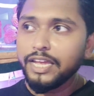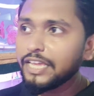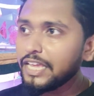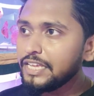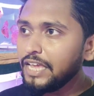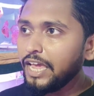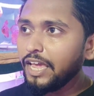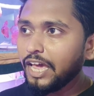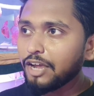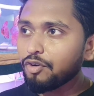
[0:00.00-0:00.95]
कि ये
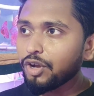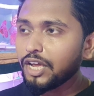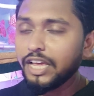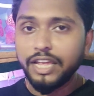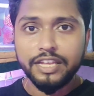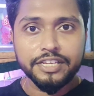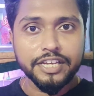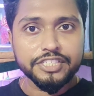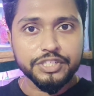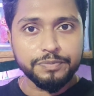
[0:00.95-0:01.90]
एरोना है ये
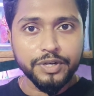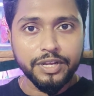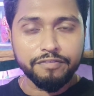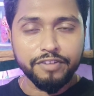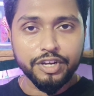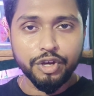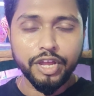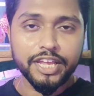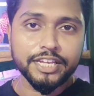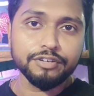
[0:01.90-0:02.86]
चीप रीडिंग वीडियो
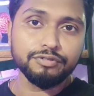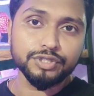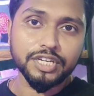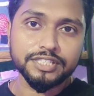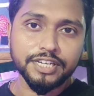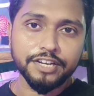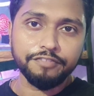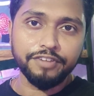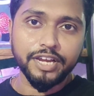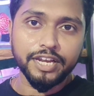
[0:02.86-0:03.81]
है ये उसका
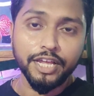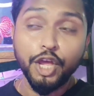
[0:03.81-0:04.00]
सर्टिफिकेट है